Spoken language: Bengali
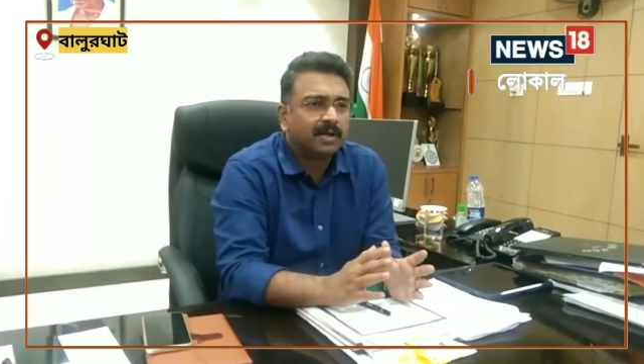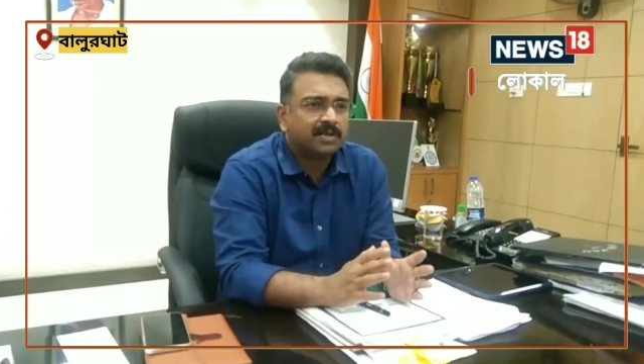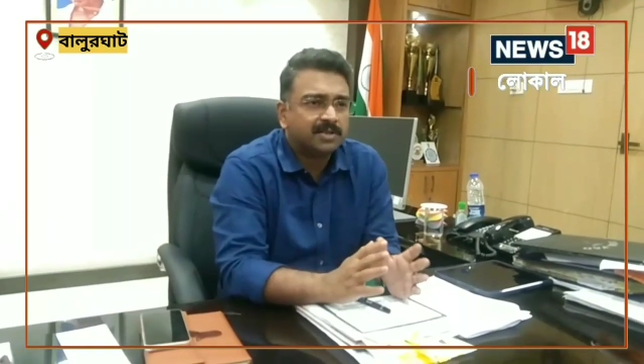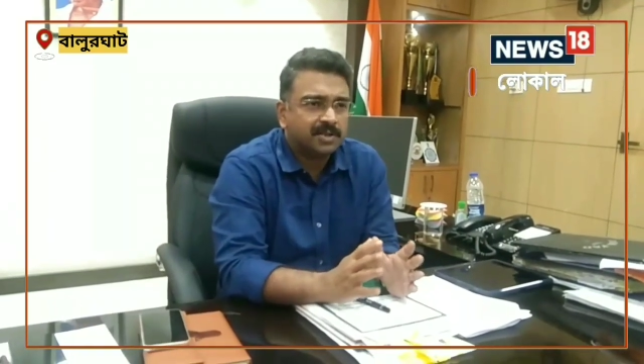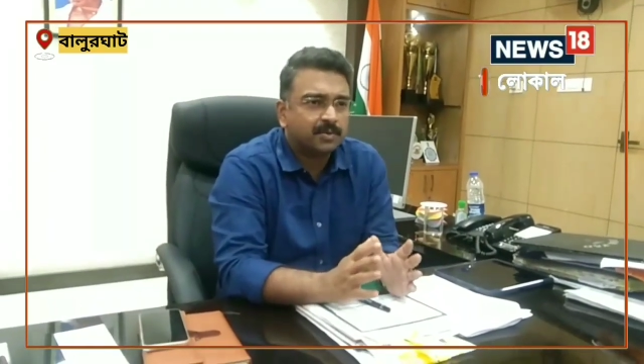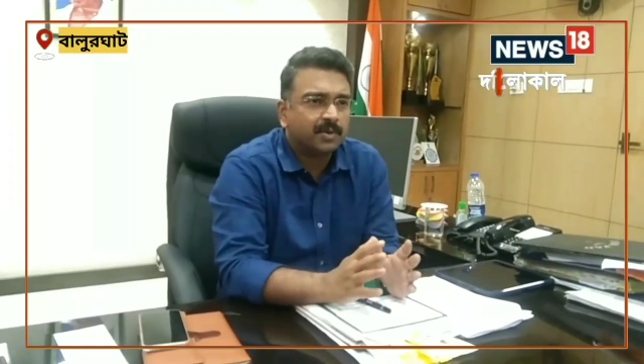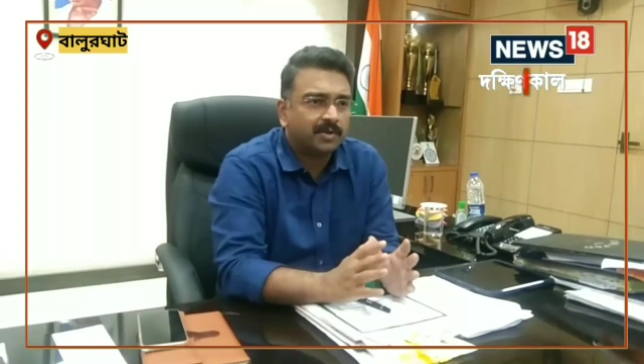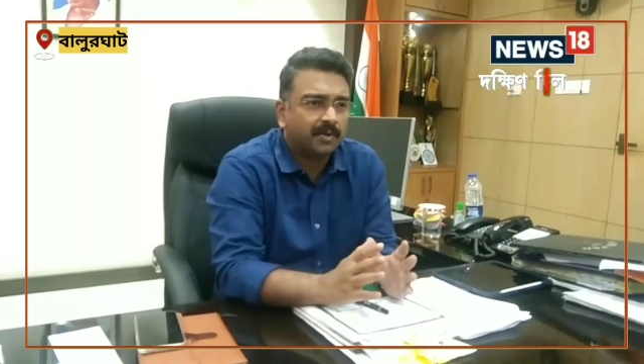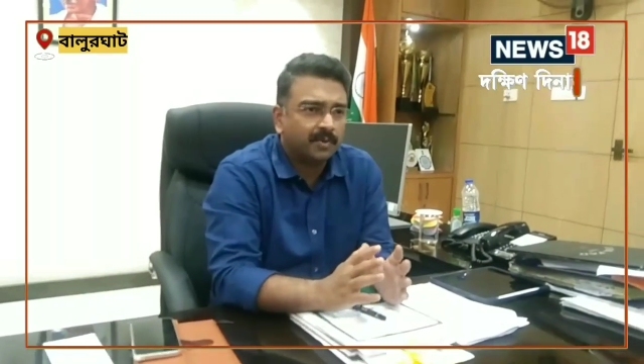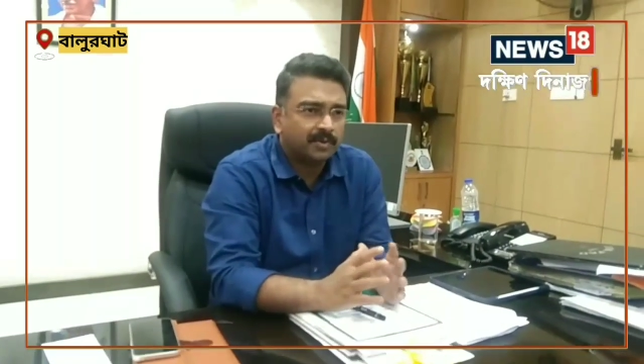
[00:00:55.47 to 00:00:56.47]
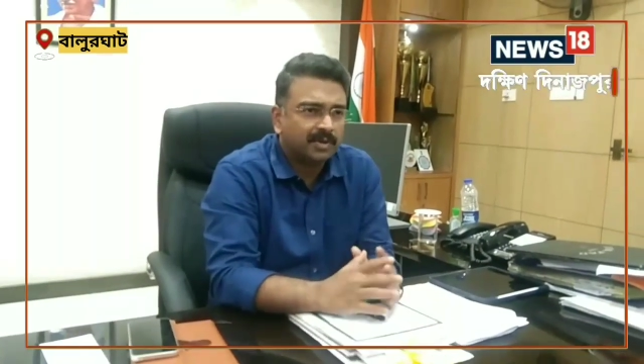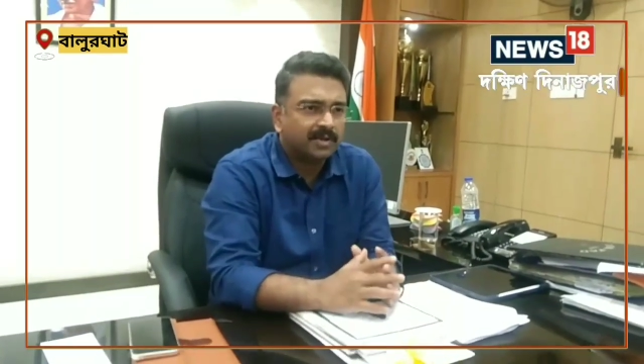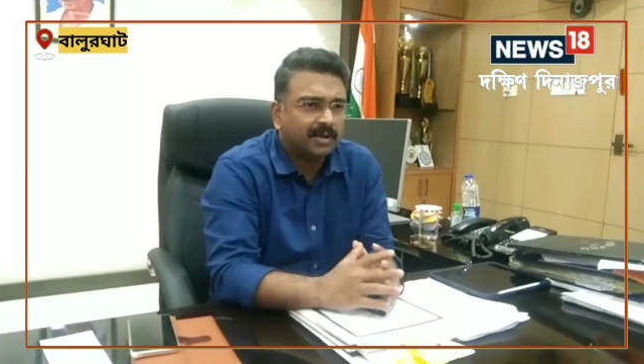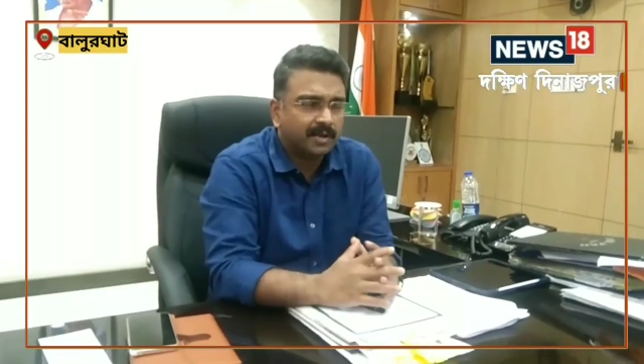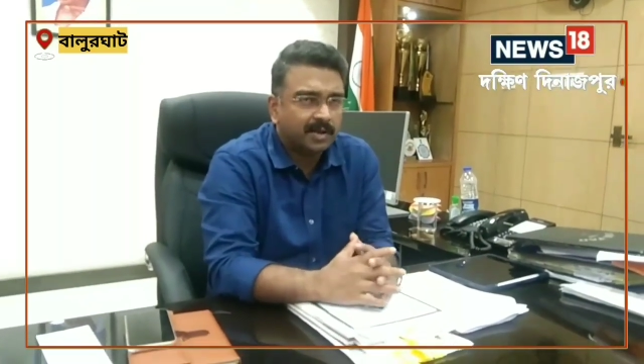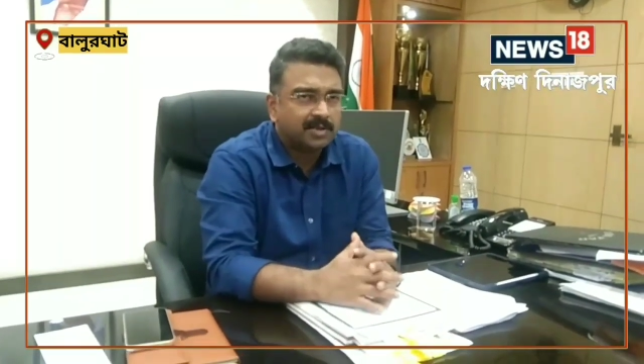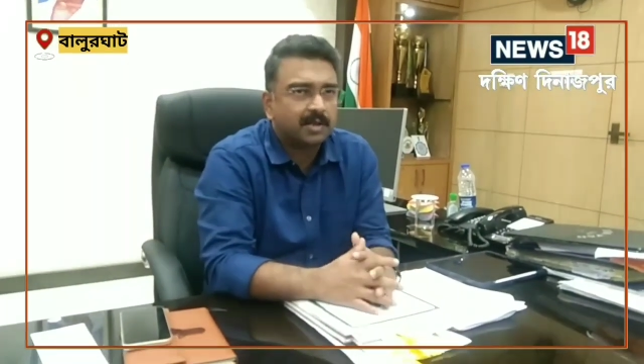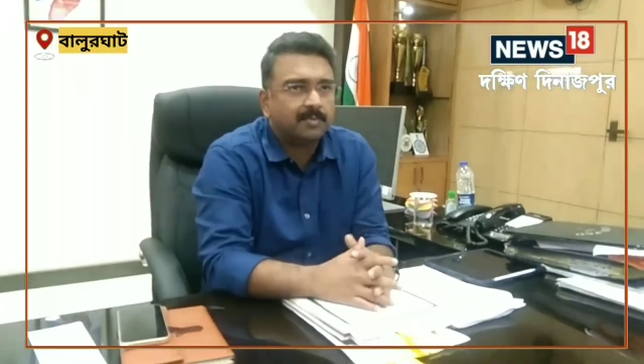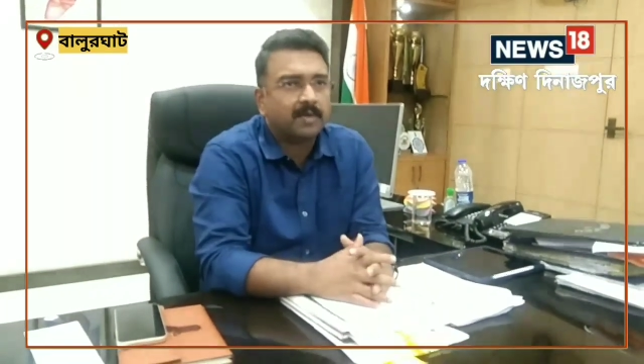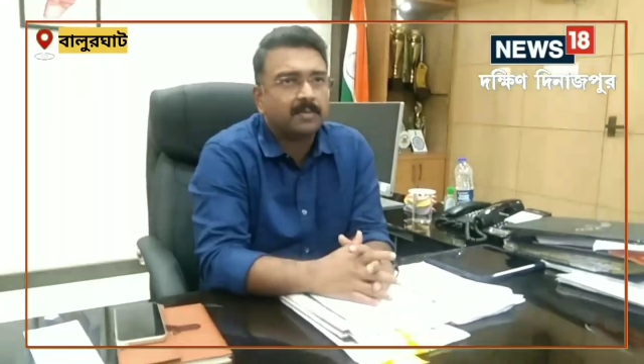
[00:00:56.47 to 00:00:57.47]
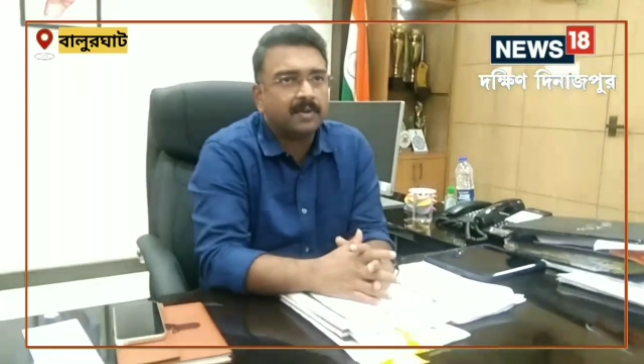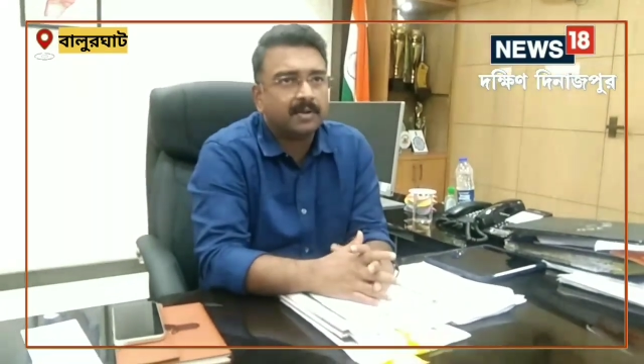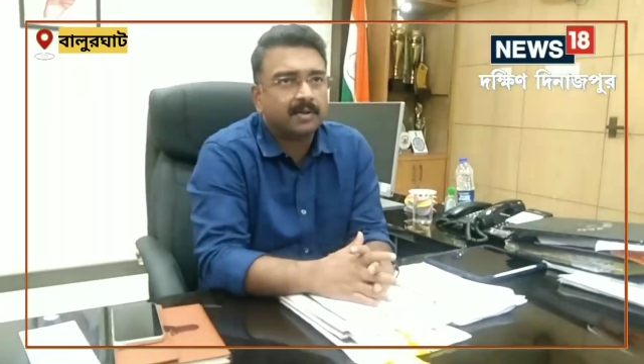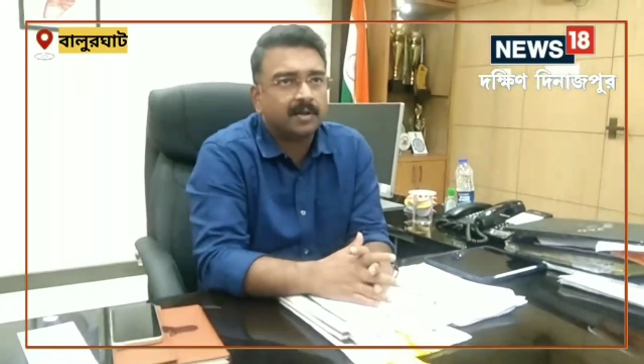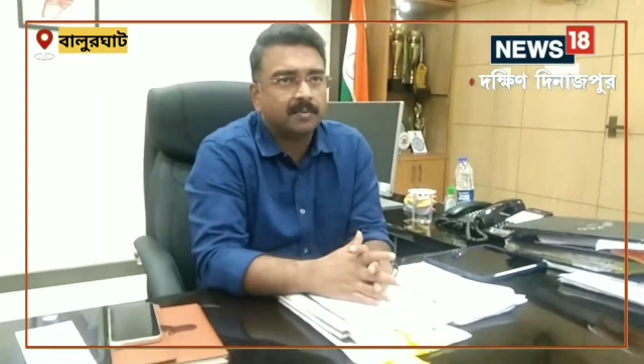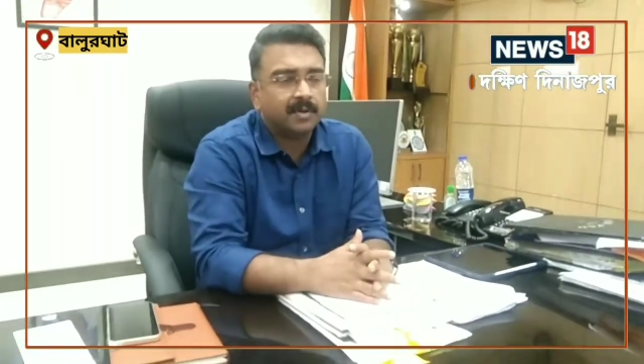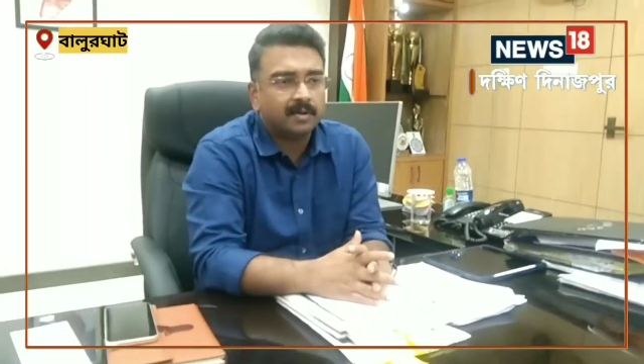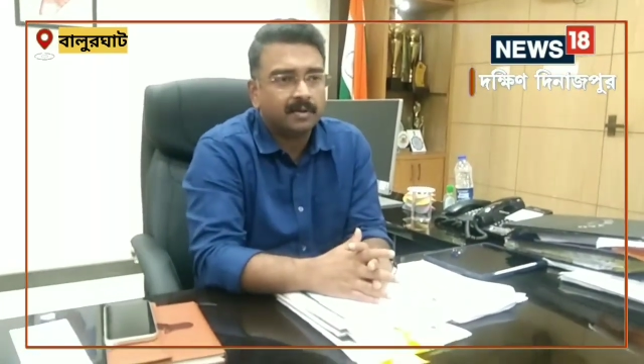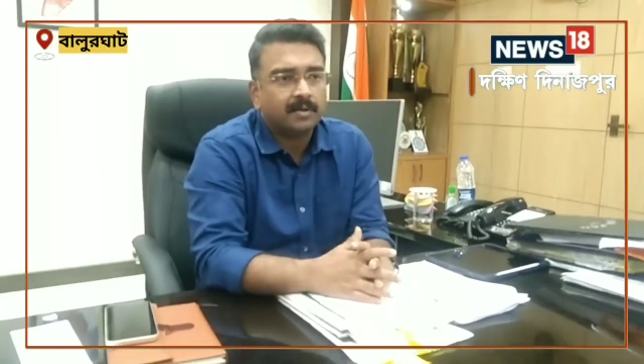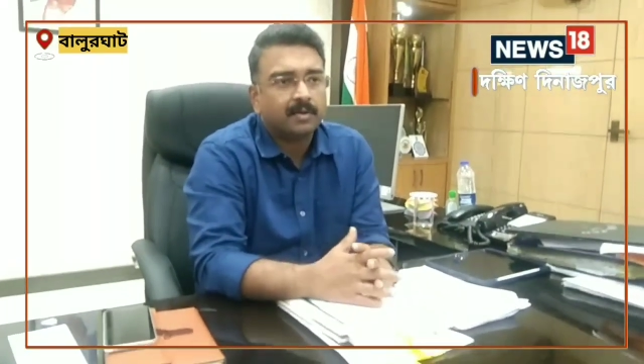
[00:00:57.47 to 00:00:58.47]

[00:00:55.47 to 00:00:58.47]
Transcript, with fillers: কাজ শেষ হয়ে যাওয়ার কথা যেটা ইরিগেশন ডিপার্টমেন্ট থেকে যেটা আমরা